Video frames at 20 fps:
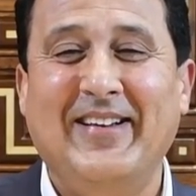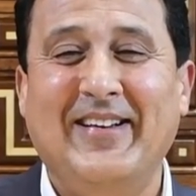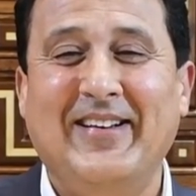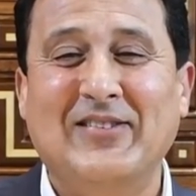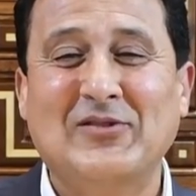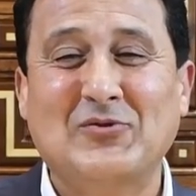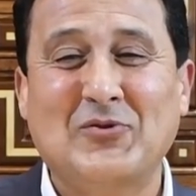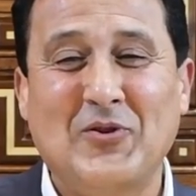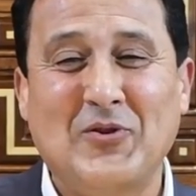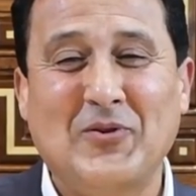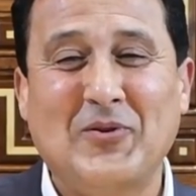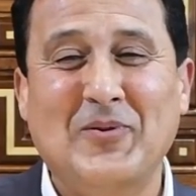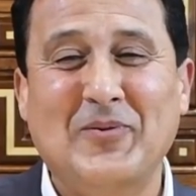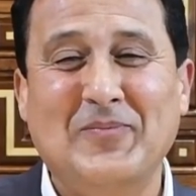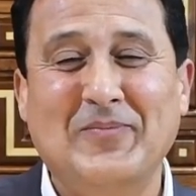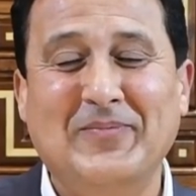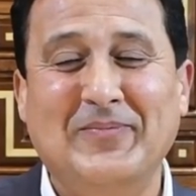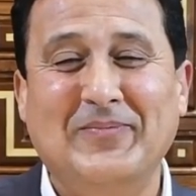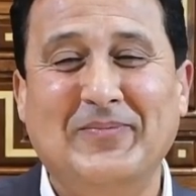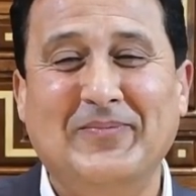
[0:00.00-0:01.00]
اشكركم
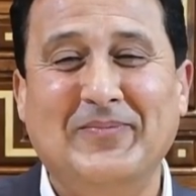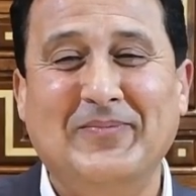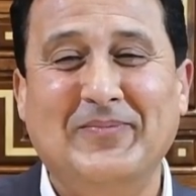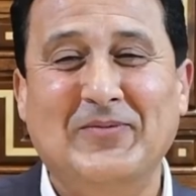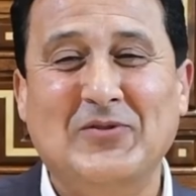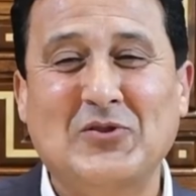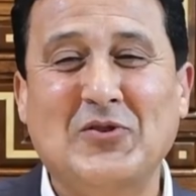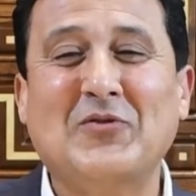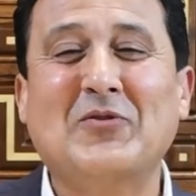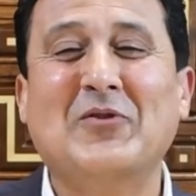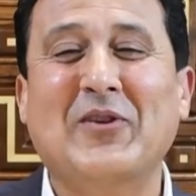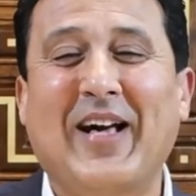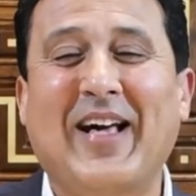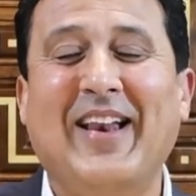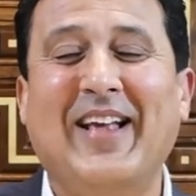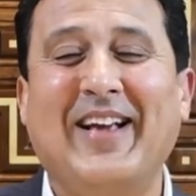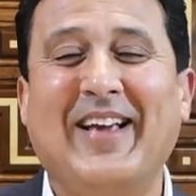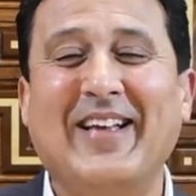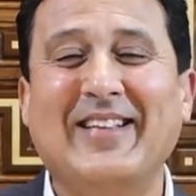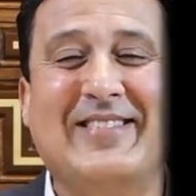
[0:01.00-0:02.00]
نشوفكم
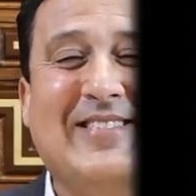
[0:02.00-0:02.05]
الحلقه الجايه ان